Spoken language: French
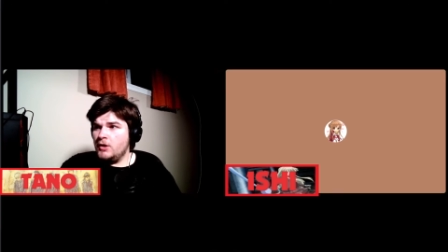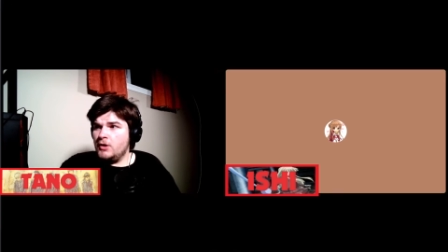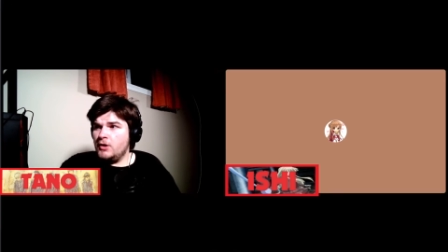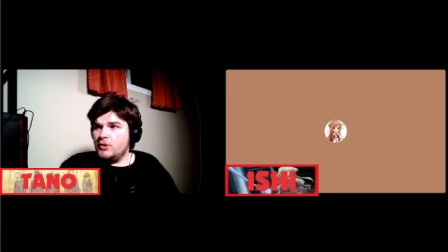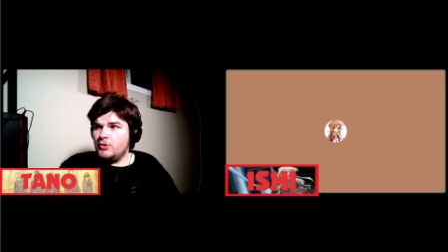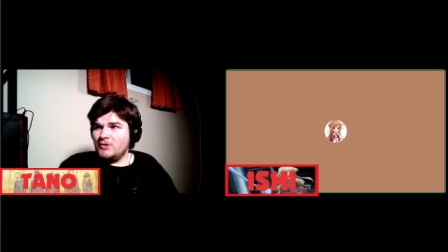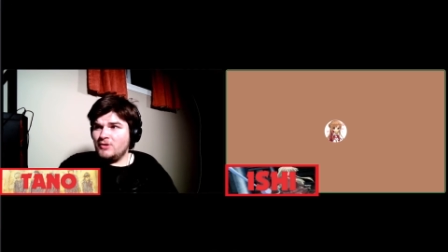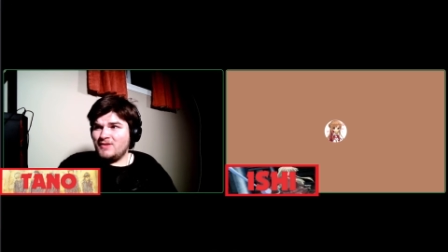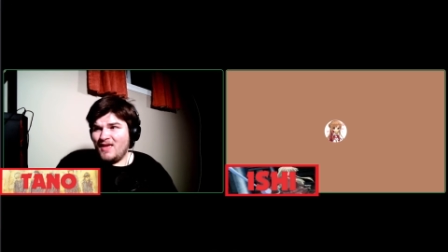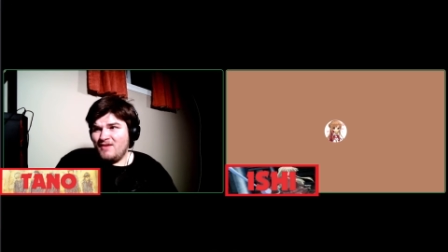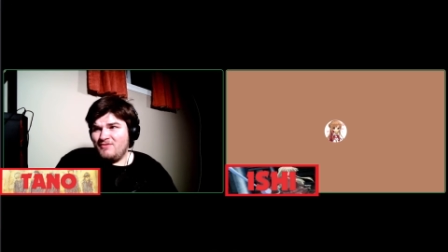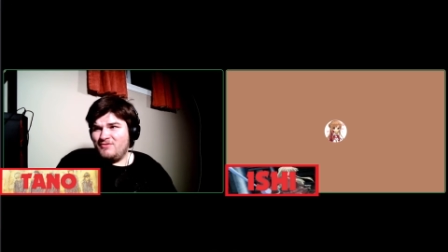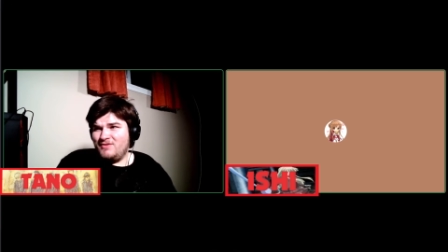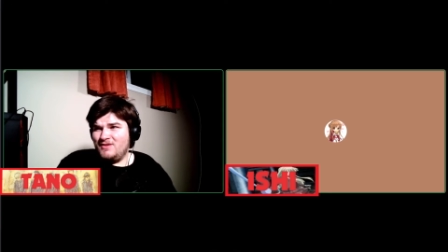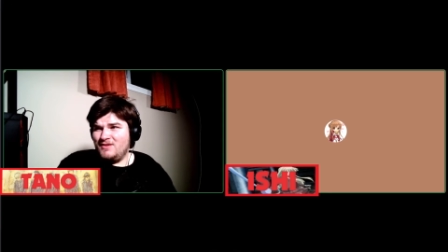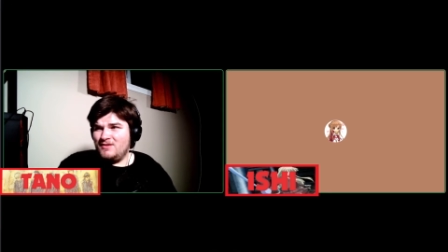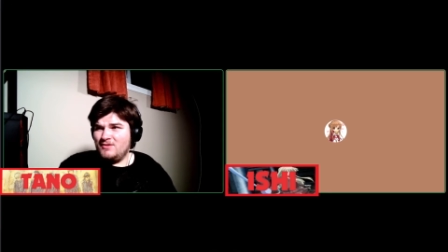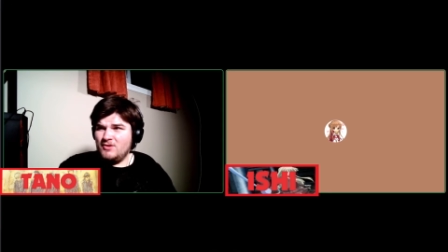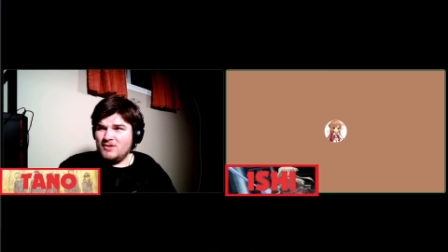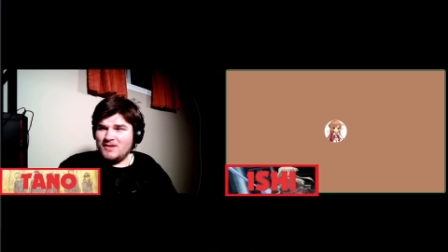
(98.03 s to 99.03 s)

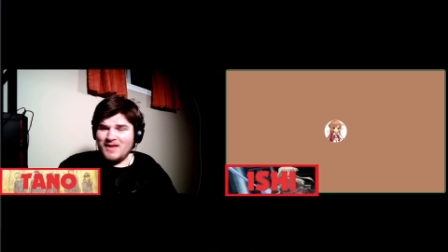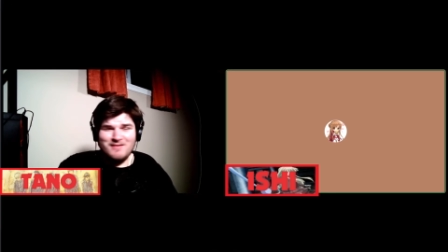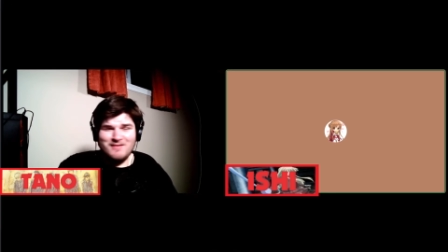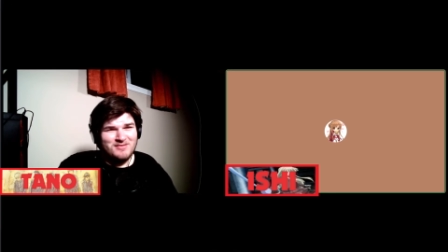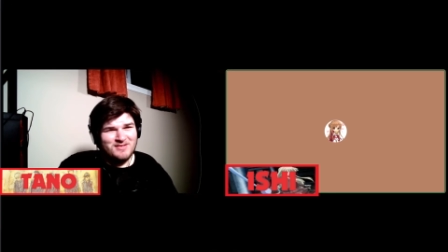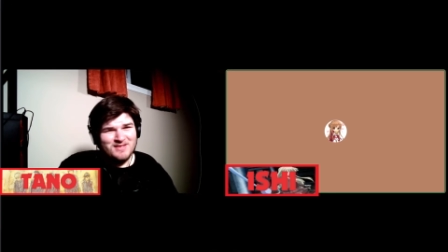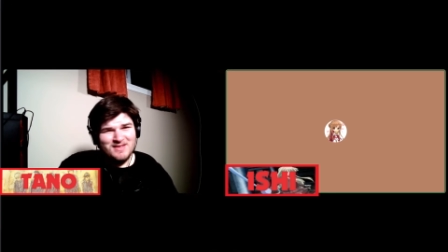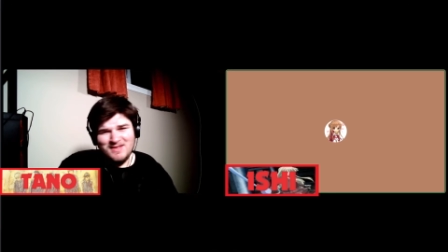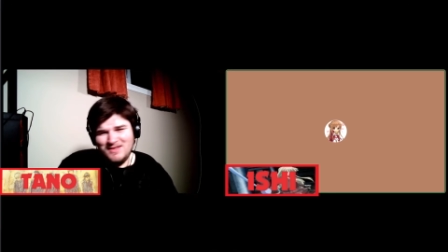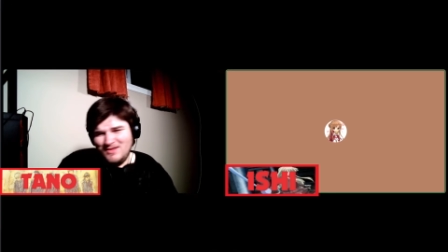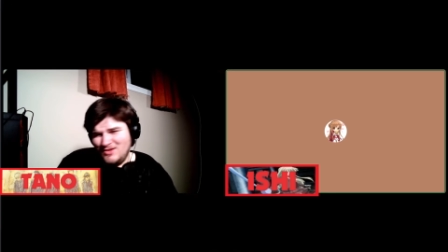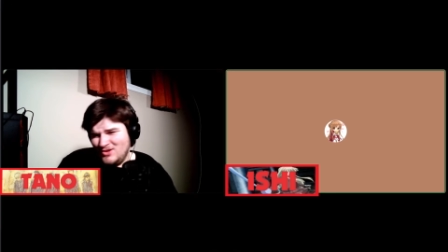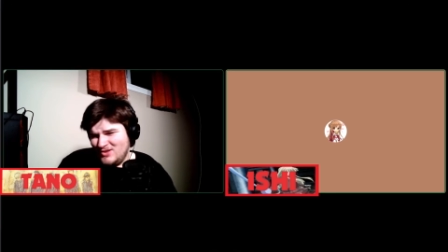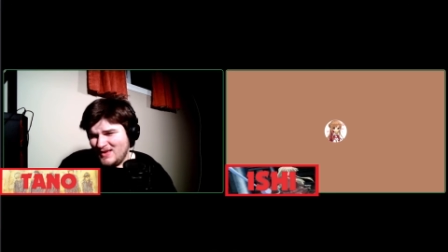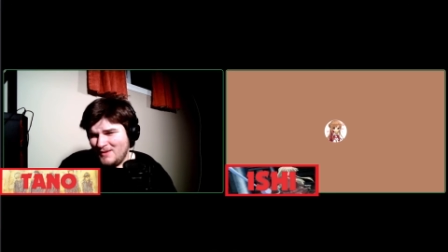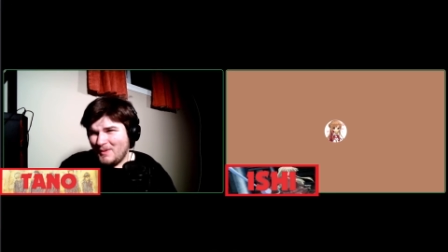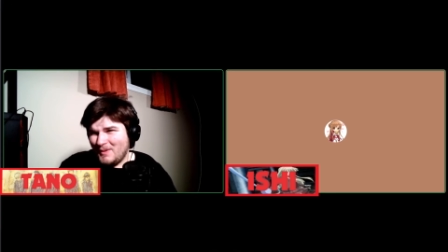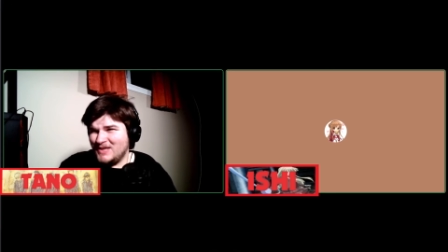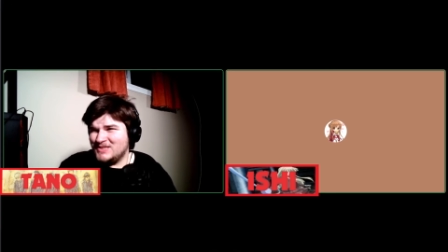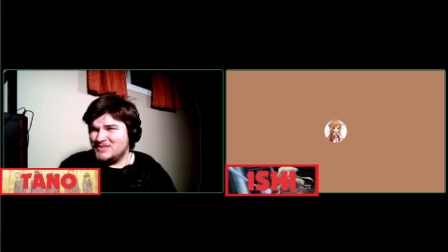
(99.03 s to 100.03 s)
impression de la série jusqu'à
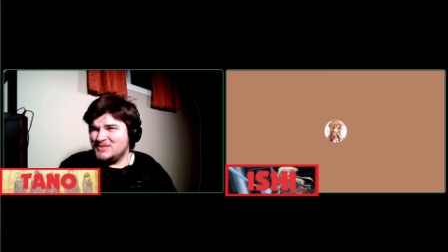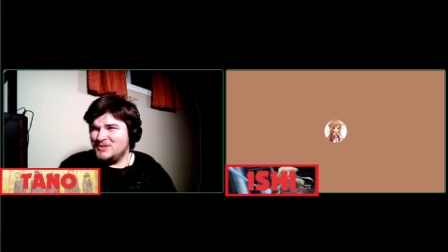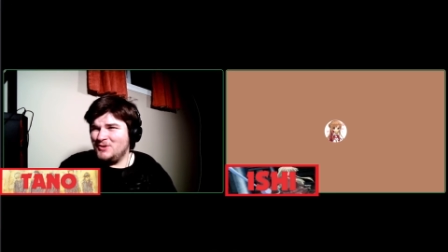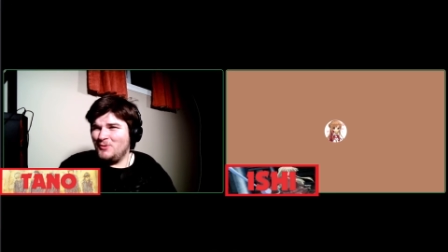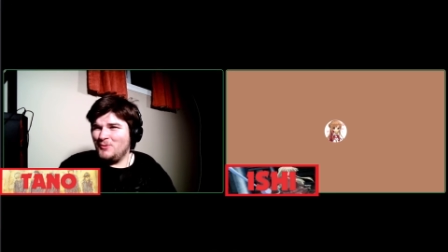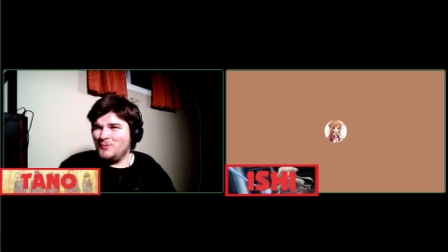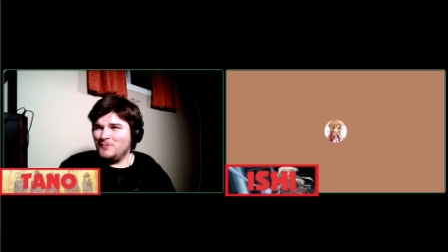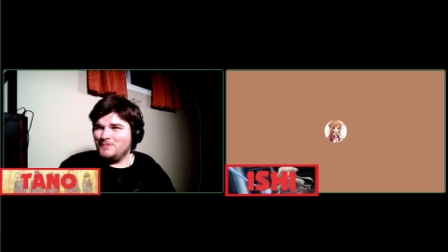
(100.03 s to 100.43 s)
de